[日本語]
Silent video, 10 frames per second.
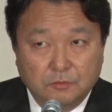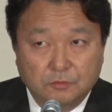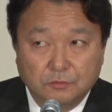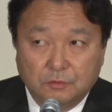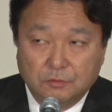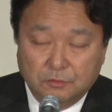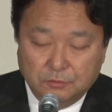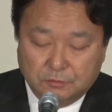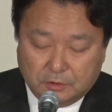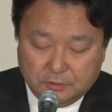この労
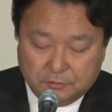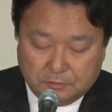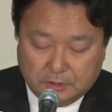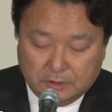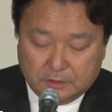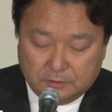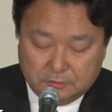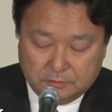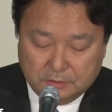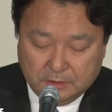働環境の改
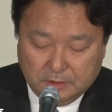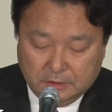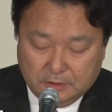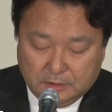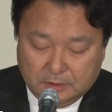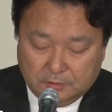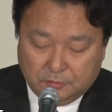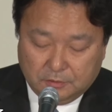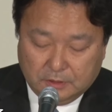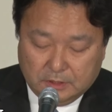革、
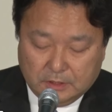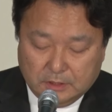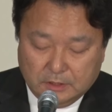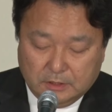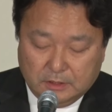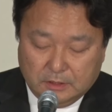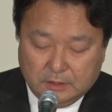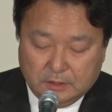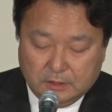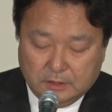これが、
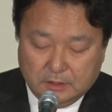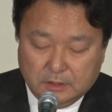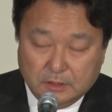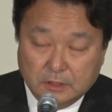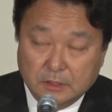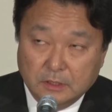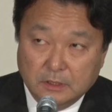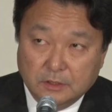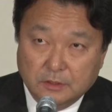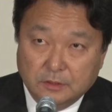え
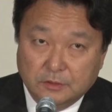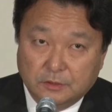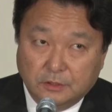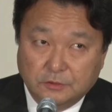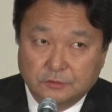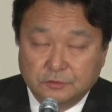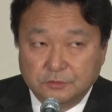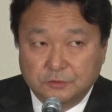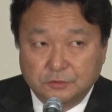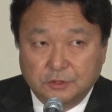先日
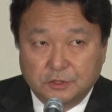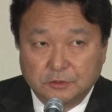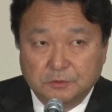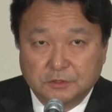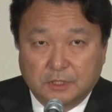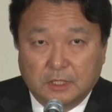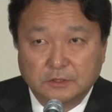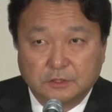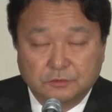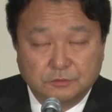就任いたしました
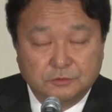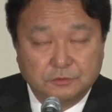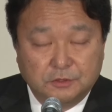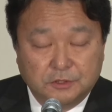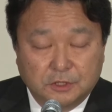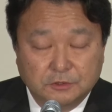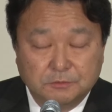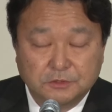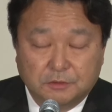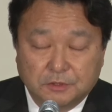社長に就任いたし
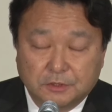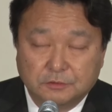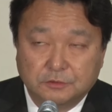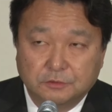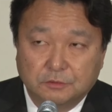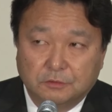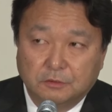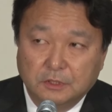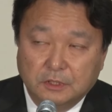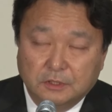ました私
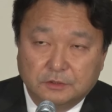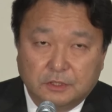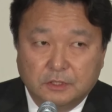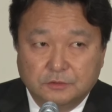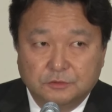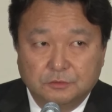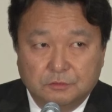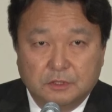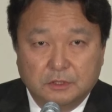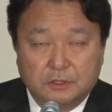の最重
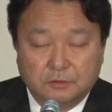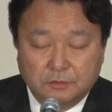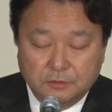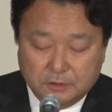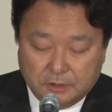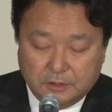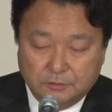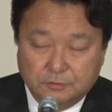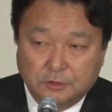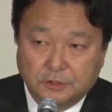要課題とい
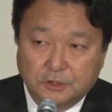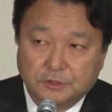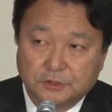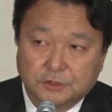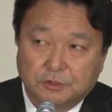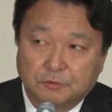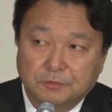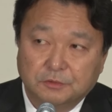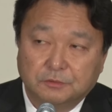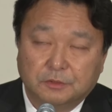うふうに認識しており
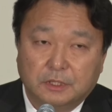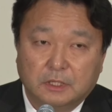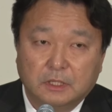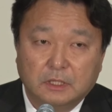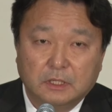ますので、